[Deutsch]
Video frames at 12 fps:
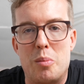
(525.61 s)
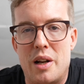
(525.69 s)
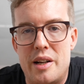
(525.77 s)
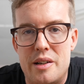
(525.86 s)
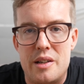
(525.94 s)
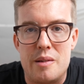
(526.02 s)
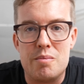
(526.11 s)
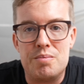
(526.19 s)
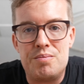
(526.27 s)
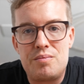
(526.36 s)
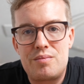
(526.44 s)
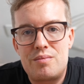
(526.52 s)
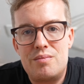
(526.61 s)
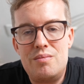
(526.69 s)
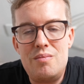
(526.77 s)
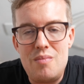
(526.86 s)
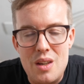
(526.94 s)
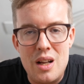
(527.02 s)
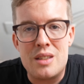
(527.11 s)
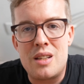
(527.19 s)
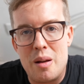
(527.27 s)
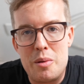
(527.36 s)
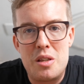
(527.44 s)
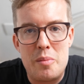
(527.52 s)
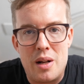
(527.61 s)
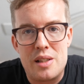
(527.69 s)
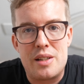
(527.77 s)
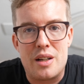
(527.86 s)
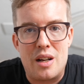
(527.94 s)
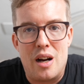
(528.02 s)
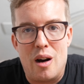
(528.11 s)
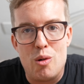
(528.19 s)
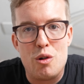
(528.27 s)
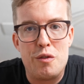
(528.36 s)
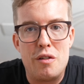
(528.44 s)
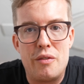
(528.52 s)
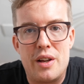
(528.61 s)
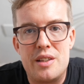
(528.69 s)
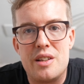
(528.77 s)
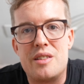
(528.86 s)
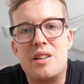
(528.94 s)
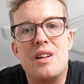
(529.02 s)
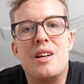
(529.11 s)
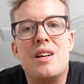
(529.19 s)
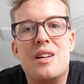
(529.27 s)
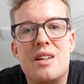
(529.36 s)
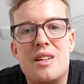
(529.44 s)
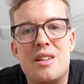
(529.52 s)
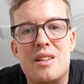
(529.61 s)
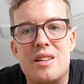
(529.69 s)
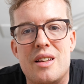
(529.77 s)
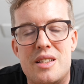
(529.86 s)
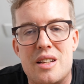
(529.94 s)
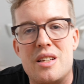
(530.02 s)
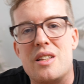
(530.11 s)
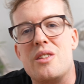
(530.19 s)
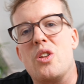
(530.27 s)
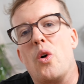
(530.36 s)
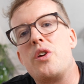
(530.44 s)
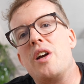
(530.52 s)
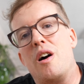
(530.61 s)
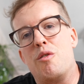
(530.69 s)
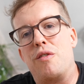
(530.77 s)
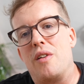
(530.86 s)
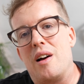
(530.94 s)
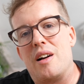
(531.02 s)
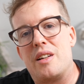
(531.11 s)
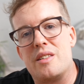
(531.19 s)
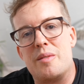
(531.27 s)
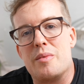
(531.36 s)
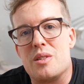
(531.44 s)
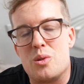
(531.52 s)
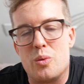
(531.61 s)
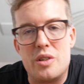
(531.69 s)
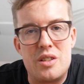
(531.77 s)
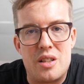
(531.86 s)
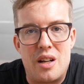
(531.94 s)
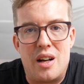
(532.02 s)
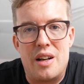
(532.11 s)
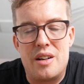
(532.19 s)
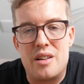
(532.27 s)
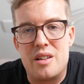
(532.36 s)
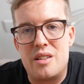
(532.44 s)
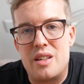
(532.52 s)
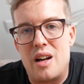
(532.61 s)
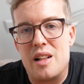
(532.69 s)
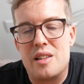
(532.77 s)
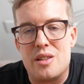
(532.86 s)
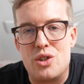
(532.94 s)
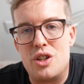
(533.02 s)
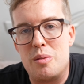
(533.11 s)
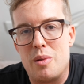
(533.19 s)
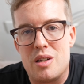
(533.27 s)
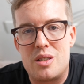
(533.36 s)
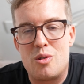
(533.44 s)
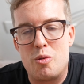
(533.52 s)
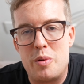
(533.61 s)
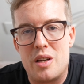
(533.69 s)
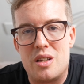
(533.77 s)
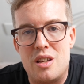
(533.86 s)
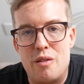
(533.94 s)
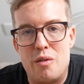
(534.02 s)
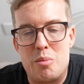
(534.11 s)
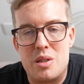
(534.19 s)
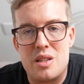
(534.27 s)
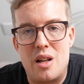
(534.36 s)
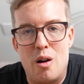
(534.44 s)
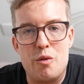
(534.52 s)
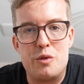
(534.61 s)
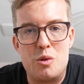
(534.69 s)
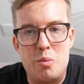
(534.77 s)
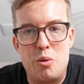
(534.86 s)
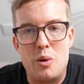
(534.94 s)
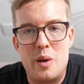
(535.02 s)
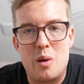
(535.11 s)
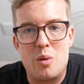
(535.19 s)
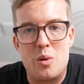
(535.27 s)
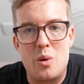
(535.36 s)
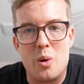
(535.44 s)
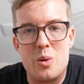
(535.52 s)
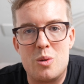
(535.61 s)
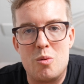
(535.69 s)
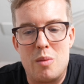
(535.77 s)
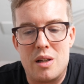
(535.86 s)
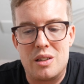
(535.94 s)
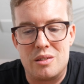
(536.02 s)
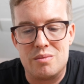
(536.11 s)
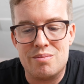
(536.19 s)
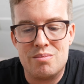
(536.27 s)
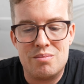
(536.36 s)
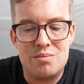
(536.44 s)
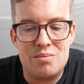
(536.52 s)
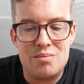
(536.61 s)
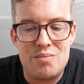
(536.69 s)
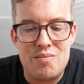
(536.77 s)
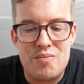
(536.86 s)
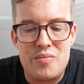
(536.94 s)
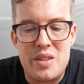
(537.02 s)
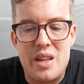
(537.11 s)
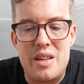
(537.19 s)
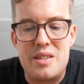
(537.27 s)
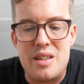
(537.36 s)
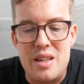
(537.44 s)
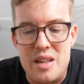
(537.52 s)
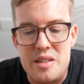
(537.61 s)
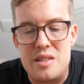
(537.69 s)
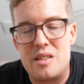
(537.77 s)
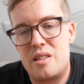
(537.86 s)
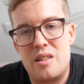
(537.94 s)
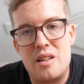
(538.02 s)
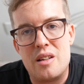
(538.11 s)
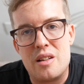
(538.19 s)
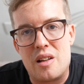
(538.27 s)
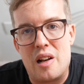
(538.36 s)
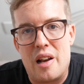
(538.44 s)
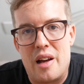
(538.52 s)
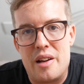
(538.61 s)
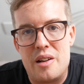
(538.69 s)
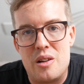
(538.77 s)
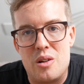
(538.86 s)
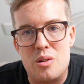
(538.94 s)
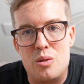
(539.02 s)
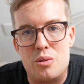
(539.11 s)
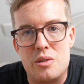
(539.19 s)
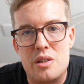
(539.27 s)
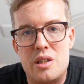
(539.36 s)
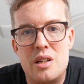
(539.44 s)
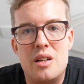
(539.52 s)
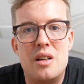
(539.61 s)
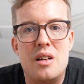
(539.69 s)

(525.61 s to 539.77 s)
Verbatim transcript: Blende. Das habe ich im Alltag auch verwendet ist ja die Neuauflage. Die Sony ist ja daran, äh, die alten G-Master-Objektive ein bisschen aufzupolieren und neu zu machen. Es ist kleiner und